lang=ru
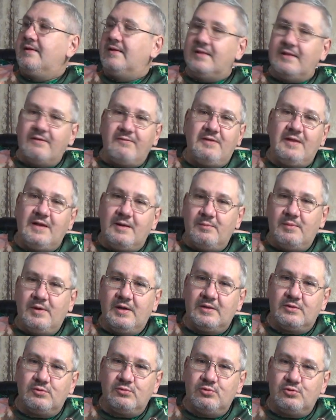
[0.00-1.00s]
Ловили
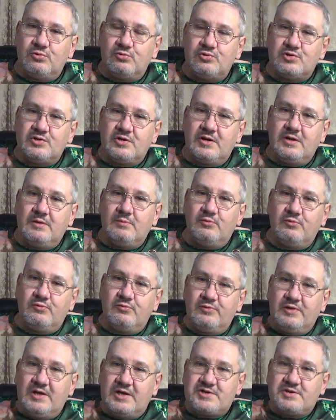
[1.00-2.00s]
мы одну и ту же
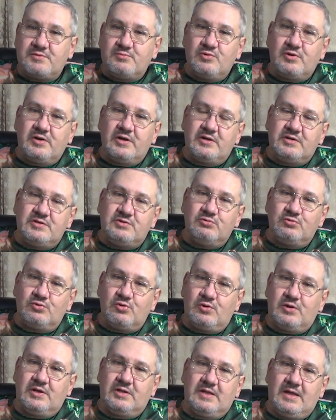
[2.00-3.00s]
рыбу. Нашему карасю
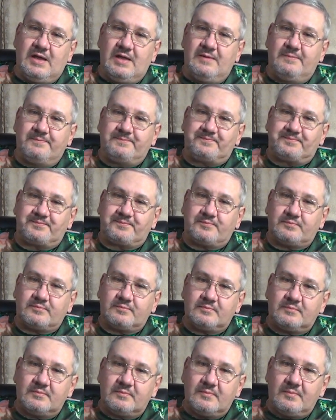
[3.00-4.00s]
только дай
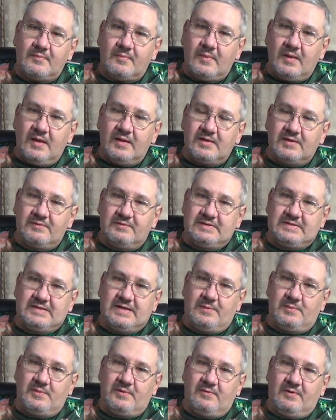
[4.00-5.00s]
этого
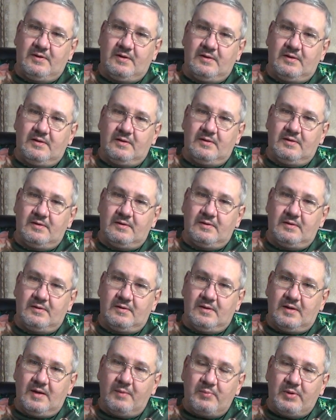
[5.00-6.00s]
самого
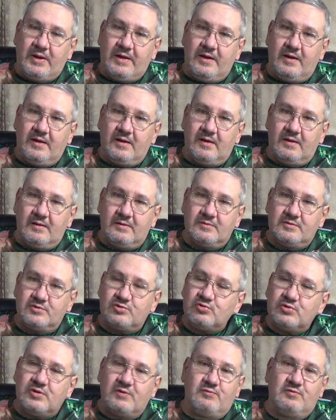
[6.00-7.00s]
э, опарика.
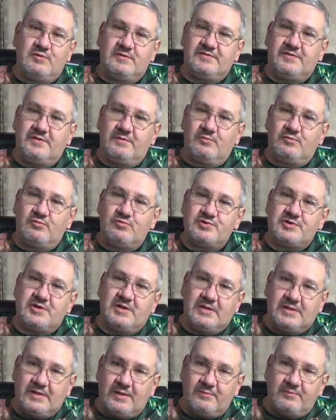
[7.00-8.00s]
С удовольствием
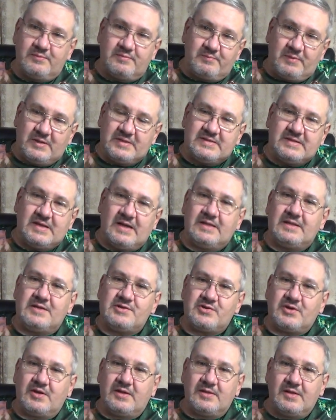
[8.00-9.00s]
кушает там
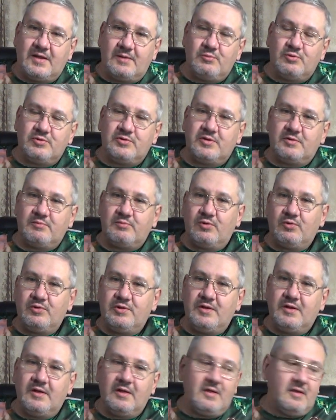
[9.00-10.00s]
подсадочкой, да,
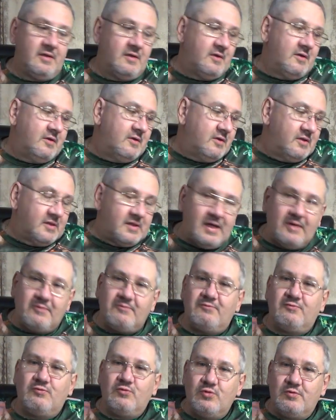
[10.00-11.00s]
бутербродик.
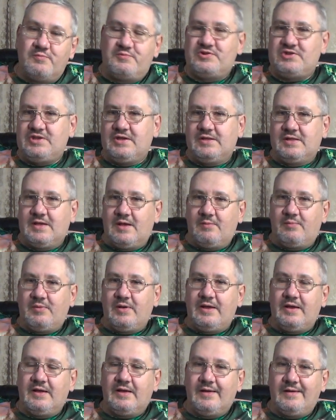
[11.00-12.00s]
Там вообще на
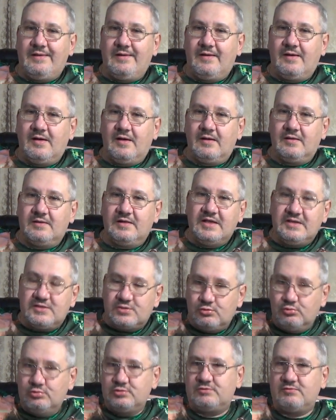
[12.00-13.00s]
опарика никак. На
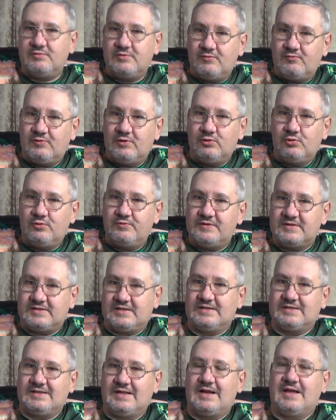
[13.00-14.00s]
искусственного
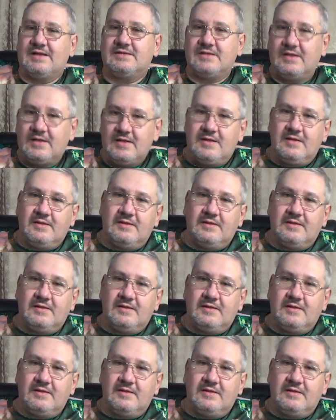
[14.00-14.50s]
ловится, зараза.